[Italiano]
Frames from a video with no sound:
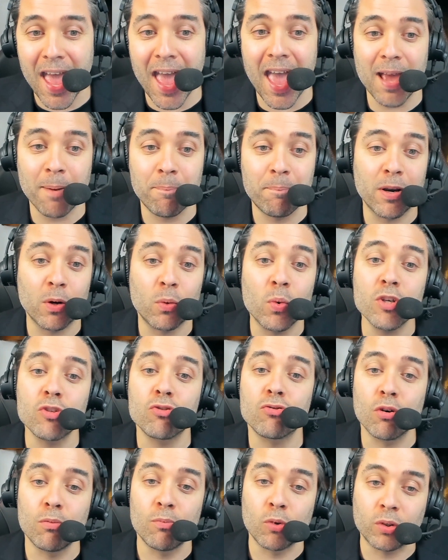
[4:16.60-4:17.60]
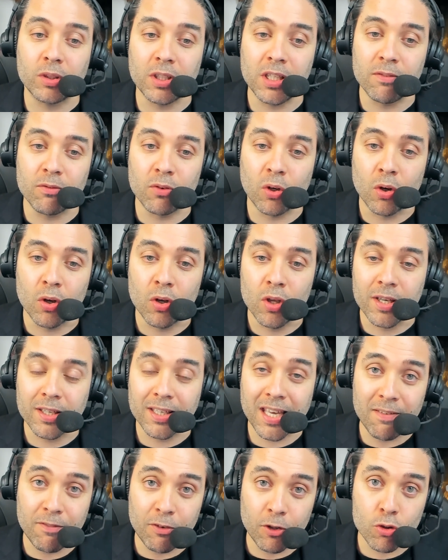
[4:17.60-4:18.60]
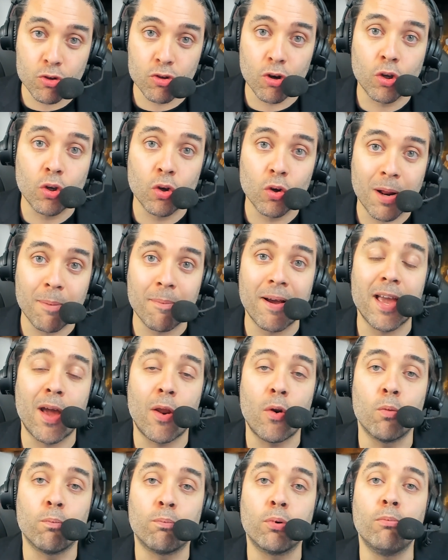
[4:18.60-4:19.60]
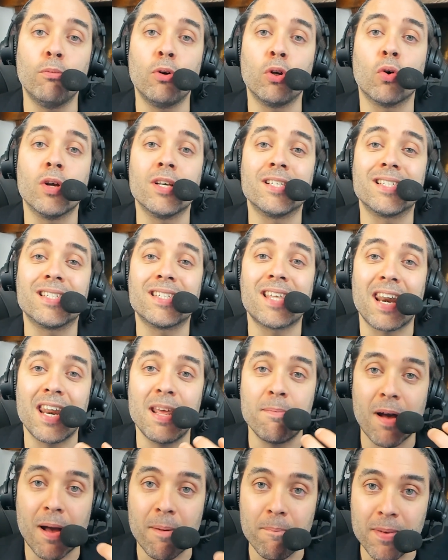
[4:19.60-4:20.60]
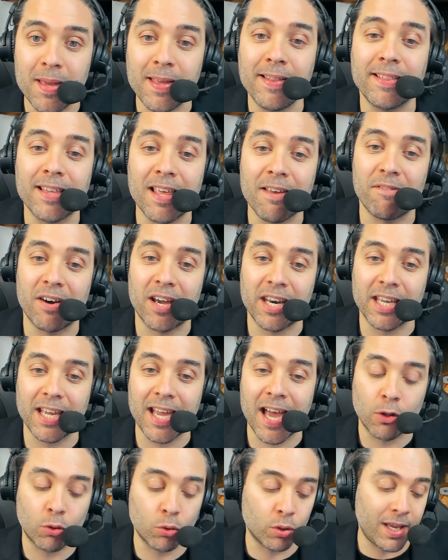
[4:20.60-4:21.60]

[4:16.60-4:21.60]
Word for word: È per questo motivo che i videogiochi oramai hanno un pubblico pubblico estremamente variegato